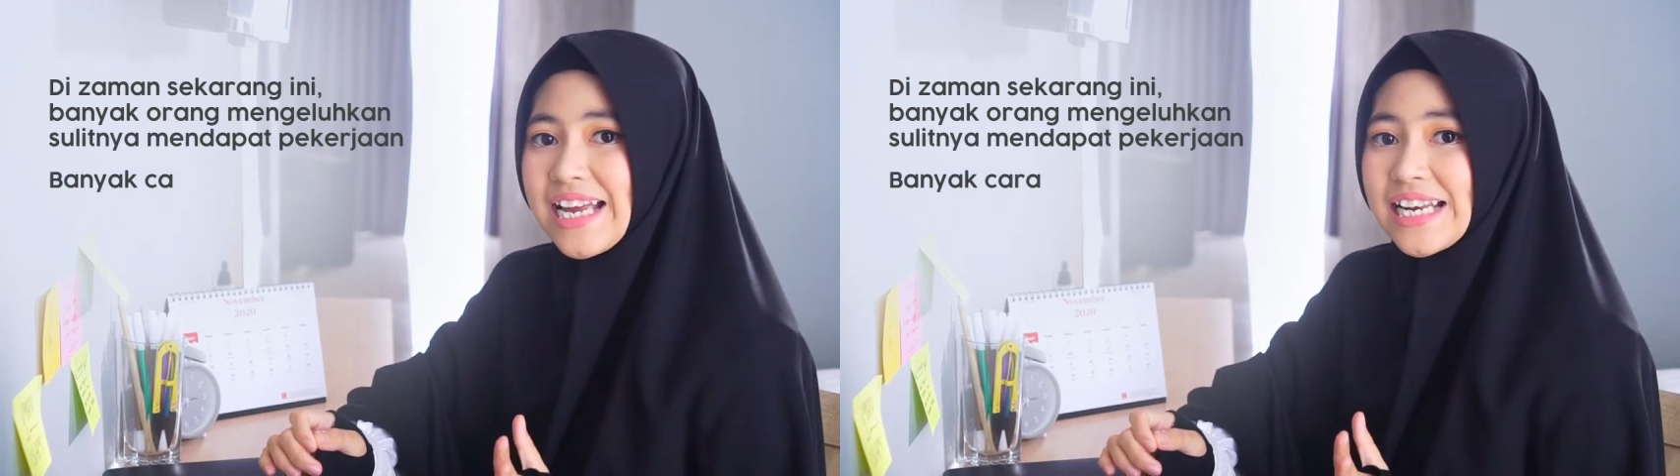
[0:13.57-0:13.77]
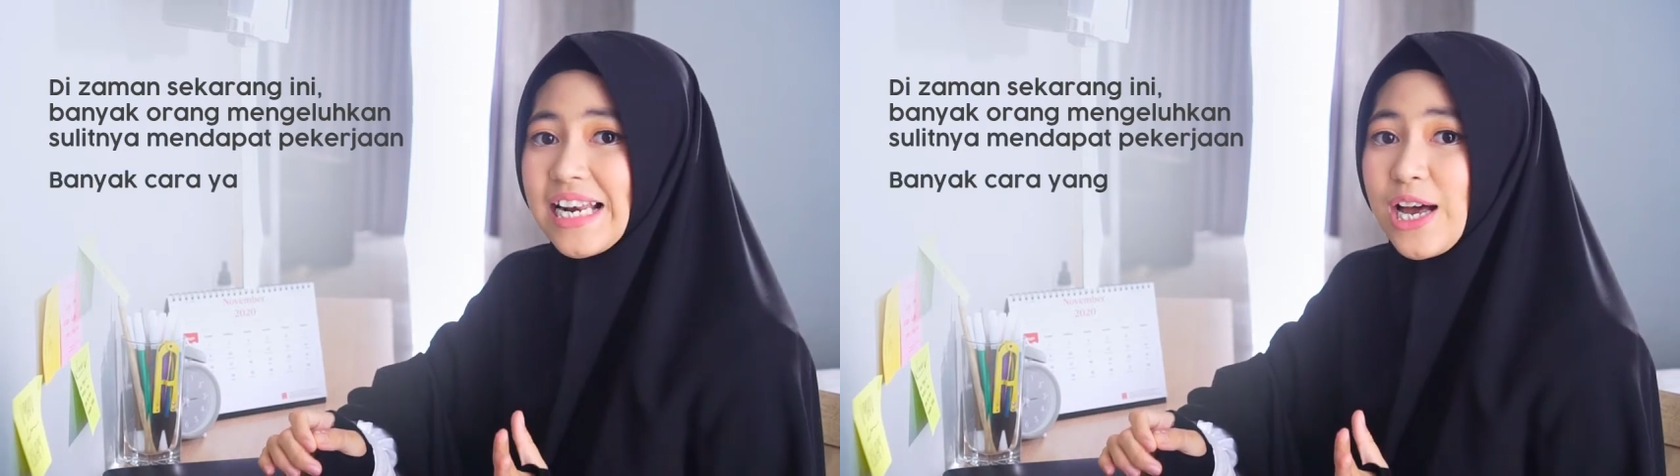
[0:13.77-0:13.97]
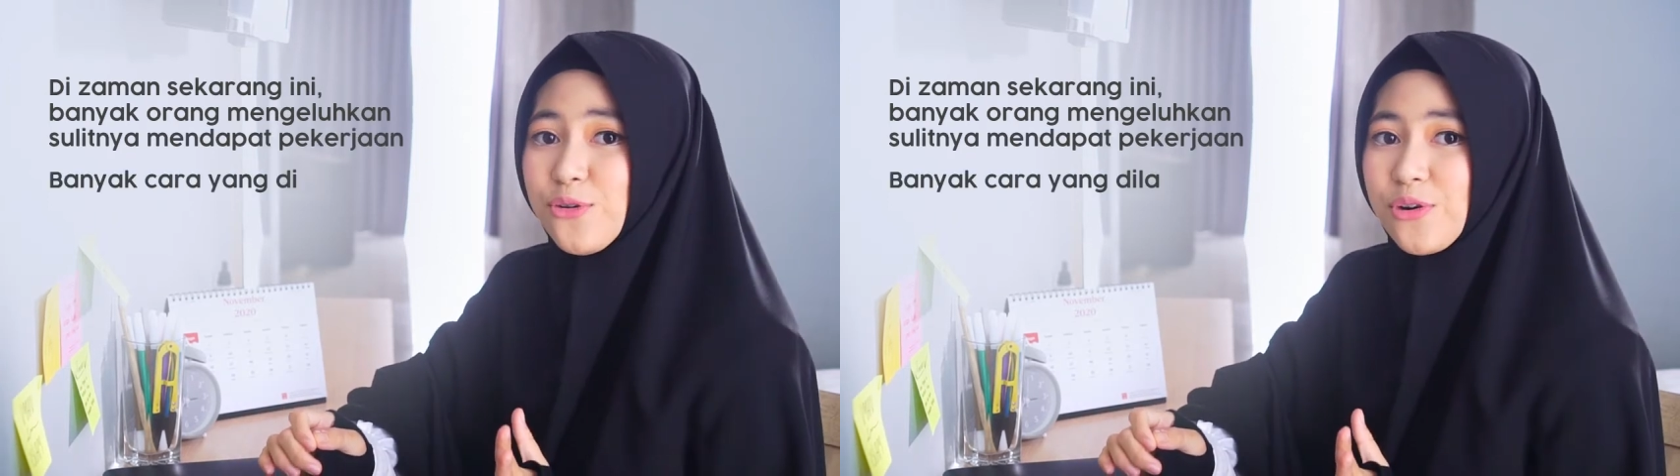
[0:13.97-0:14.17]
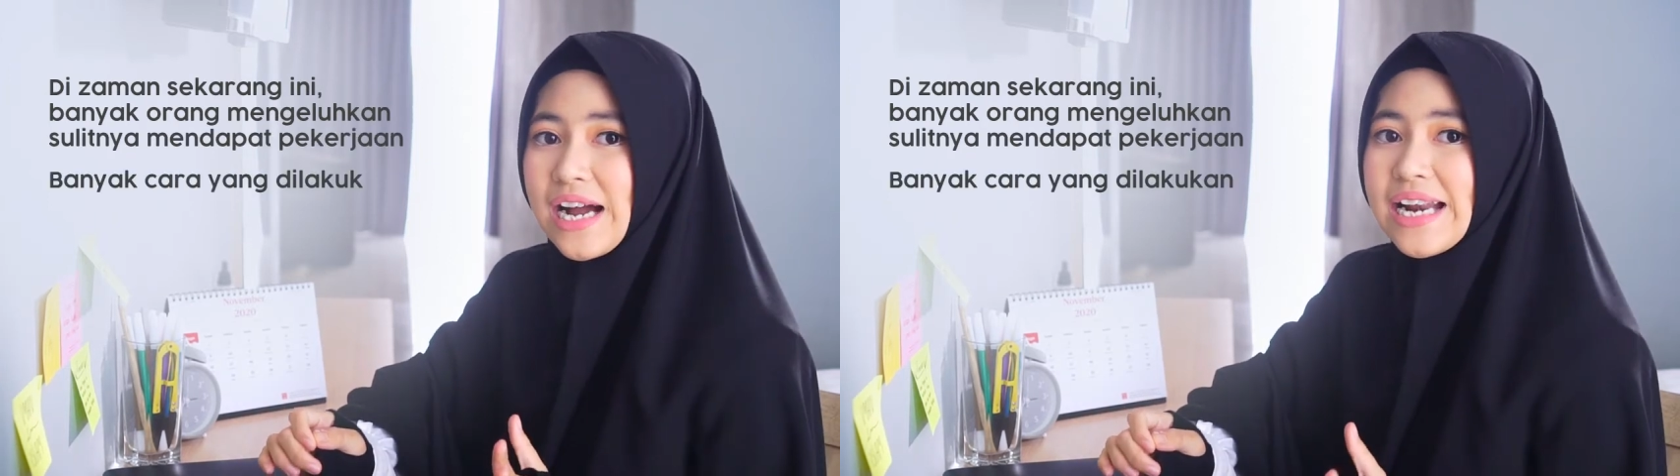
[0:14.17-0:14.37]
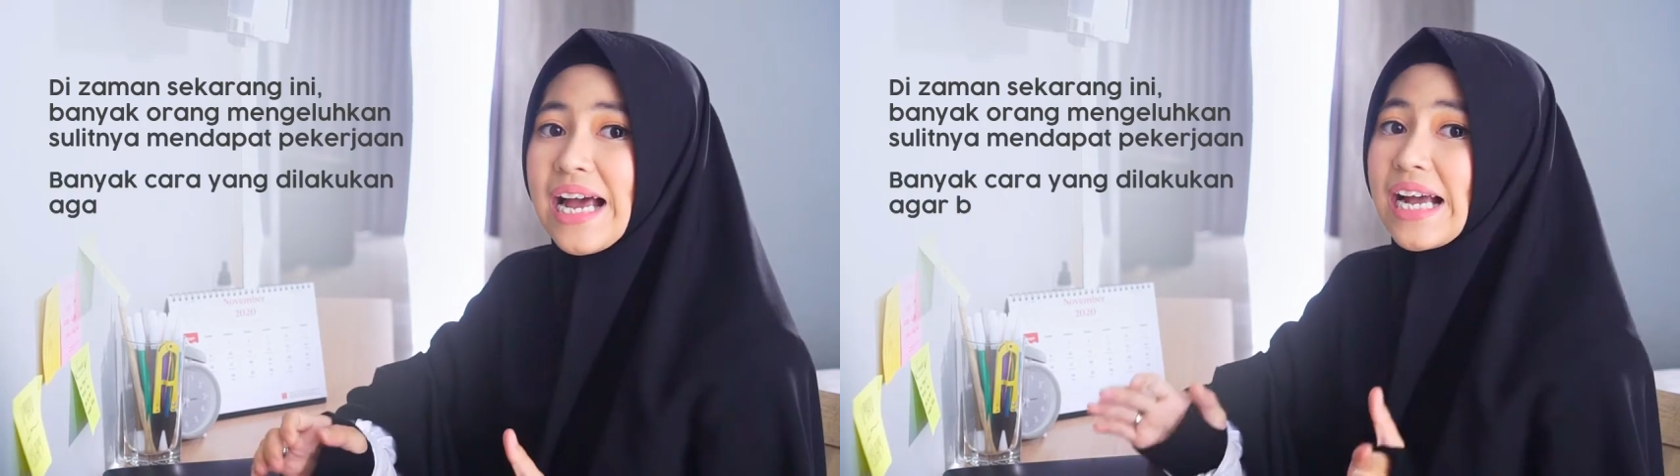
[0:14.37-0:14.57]
dilakukan
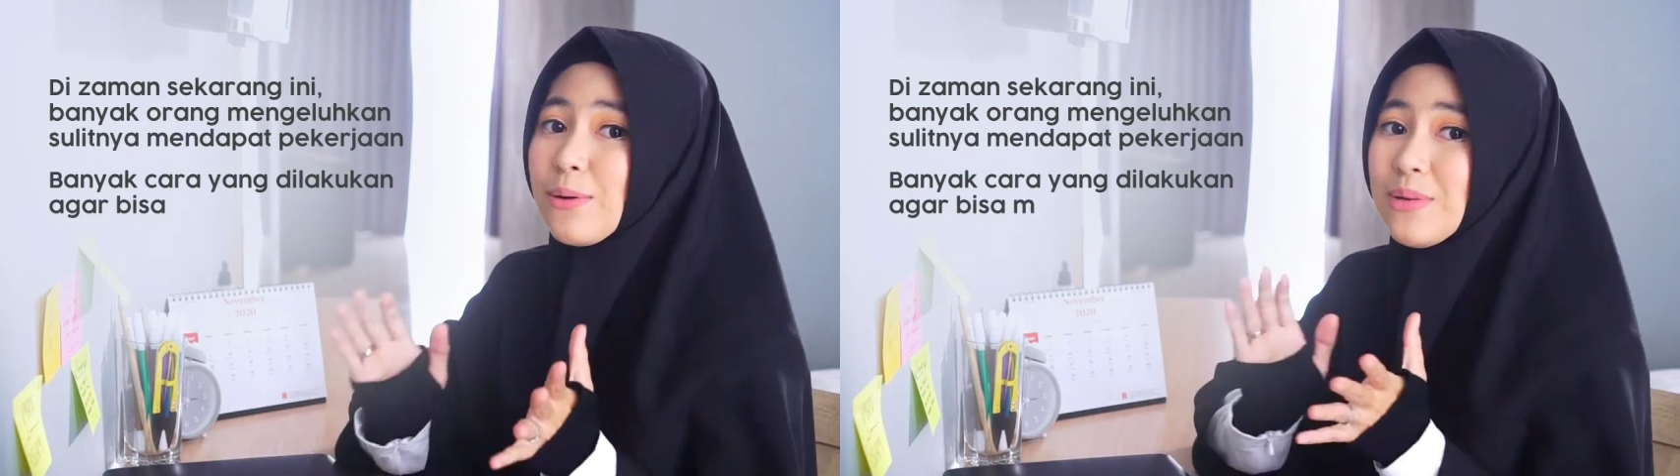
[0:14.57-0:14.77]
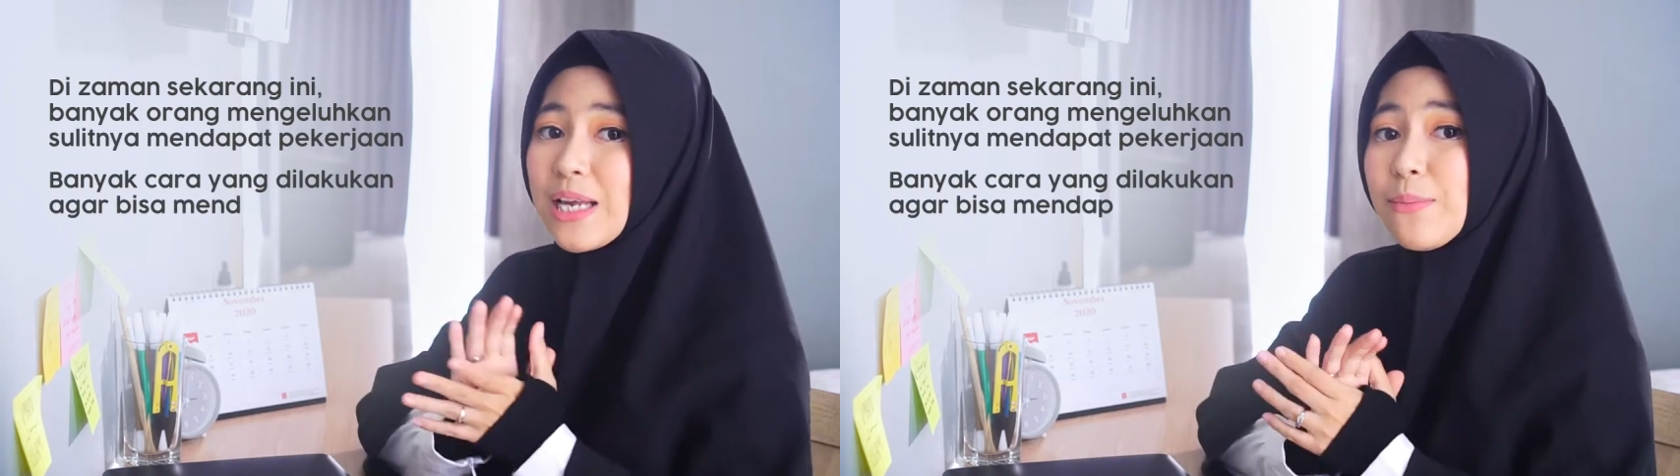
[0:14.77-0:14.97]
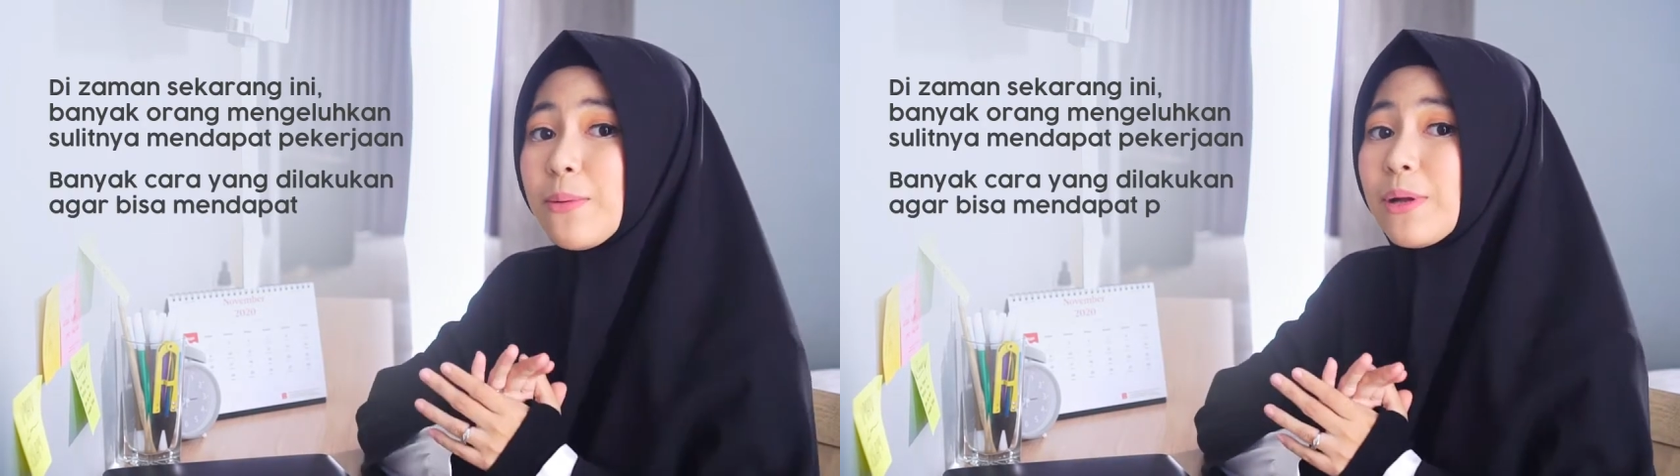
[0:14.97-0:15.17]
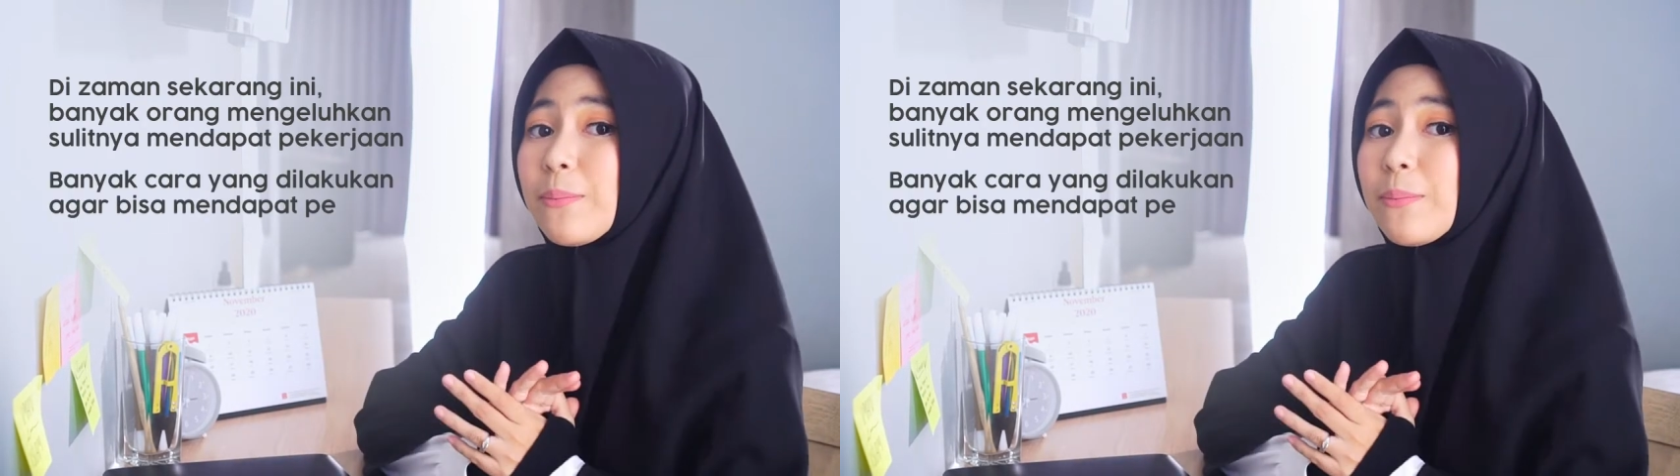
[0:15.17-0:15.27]
agar bisa mendapat